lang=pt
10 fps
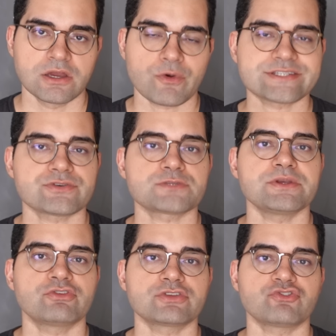Quais são as
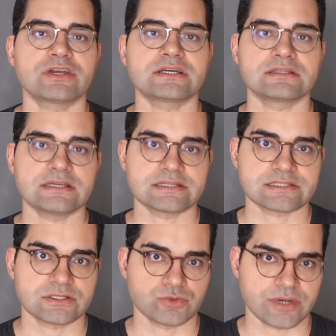medidas de
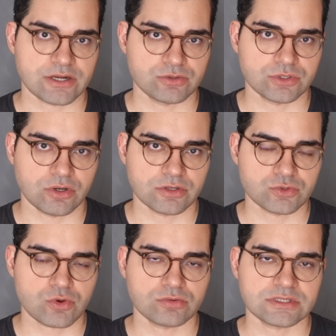grandeza do Aaron Donald?
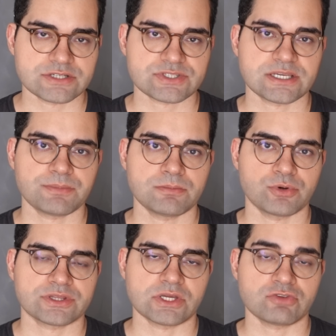O contexto é sempre
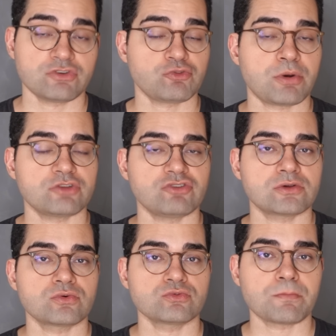importante. A gente pode ir
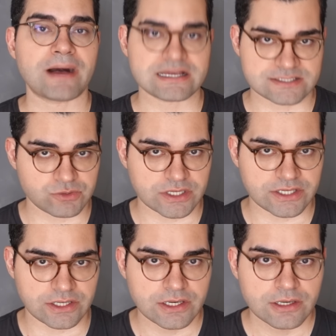com o básico
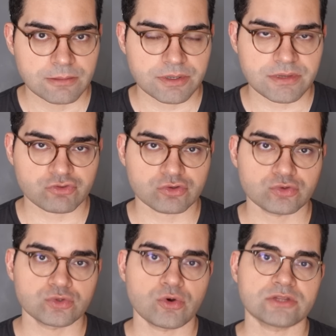aqui. Primeiro de
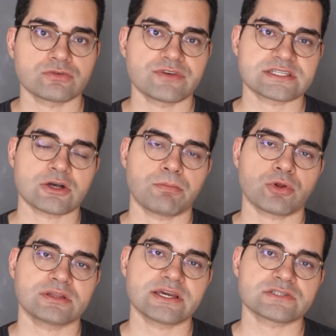tudo, oito vezes ao
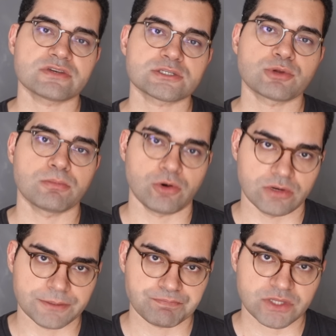Pro, dez vezes Pro
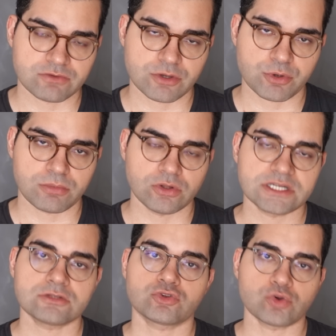Bowler. Ele foi Pro Bowler
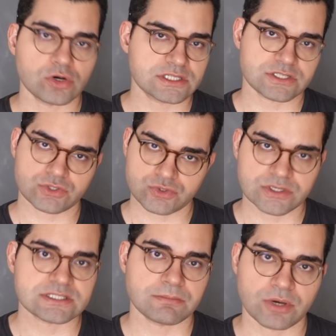em todas as
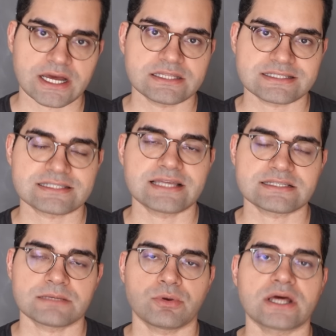suas temporadas, as dez
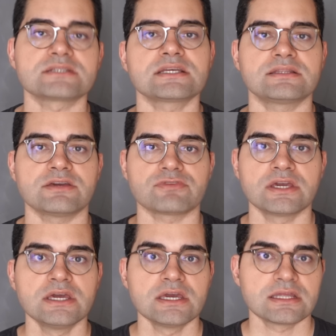temporadas que teve
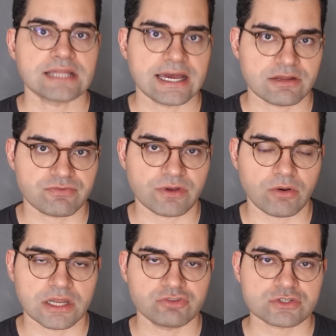na NFL.
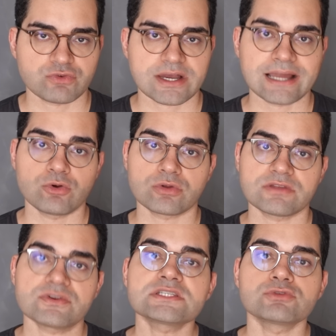Além disso, foi calor o
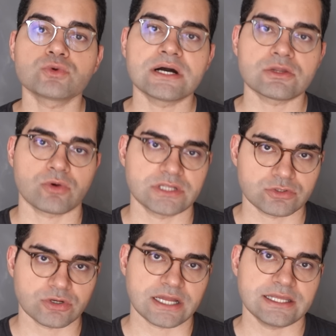defensivo do ano quando
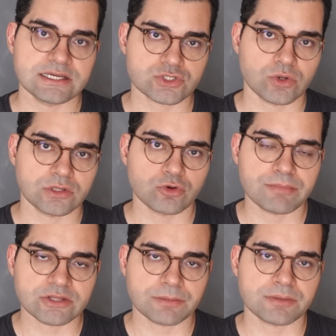entrou na liga, escolhido no
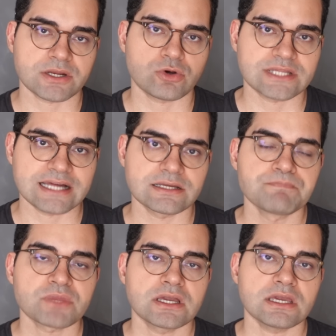meio da primeira
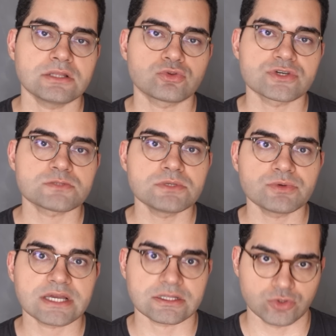rodada em
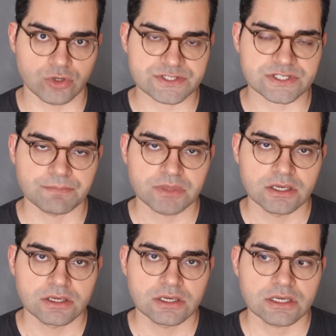2014.
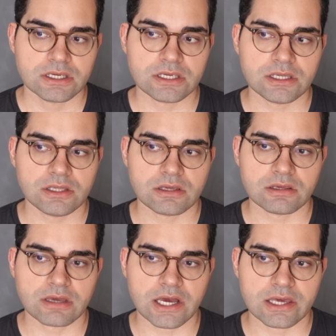E
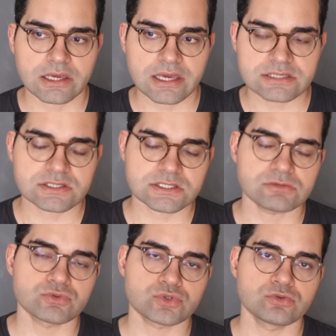esses
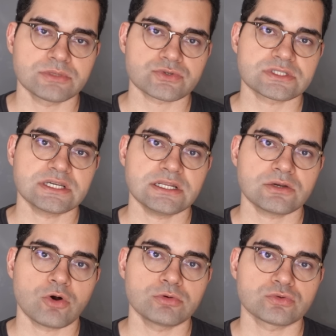são os números dele
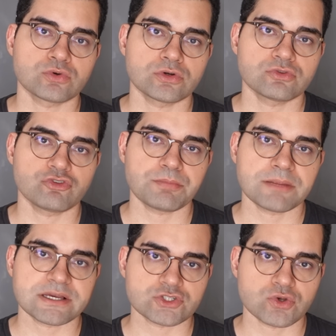como um todo de
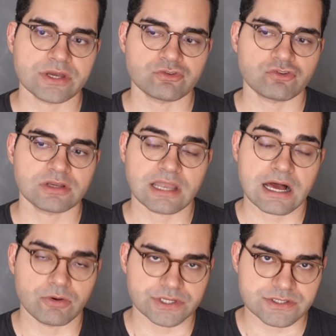premiações, de
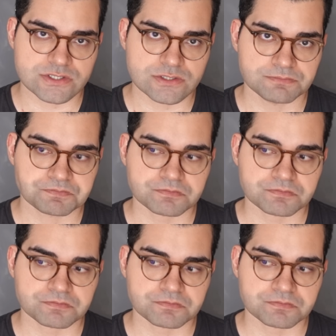laureas.